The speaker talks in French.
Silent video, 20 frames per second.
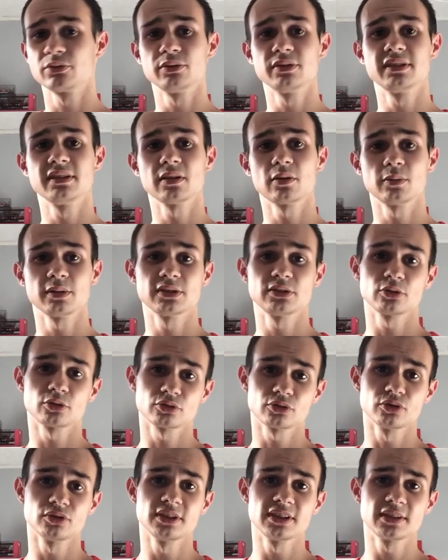je veux dire oui sur
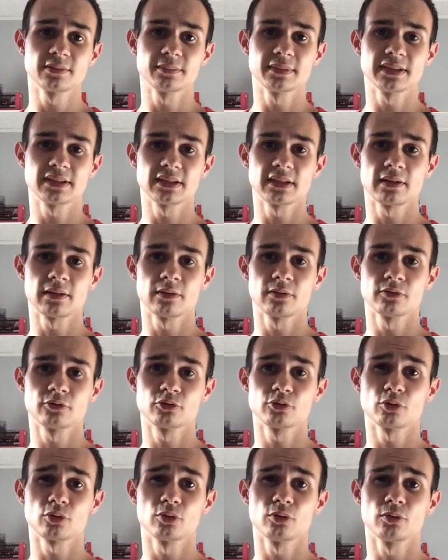Sonic, mais
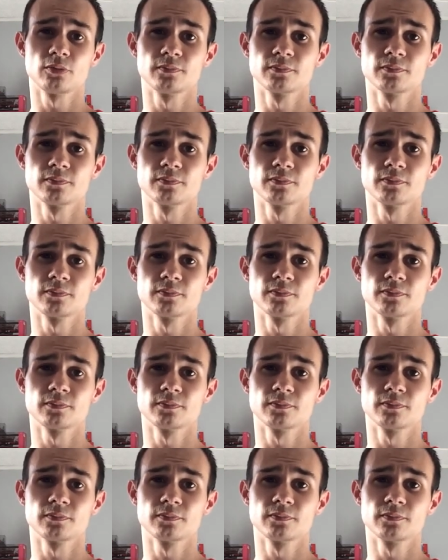sur,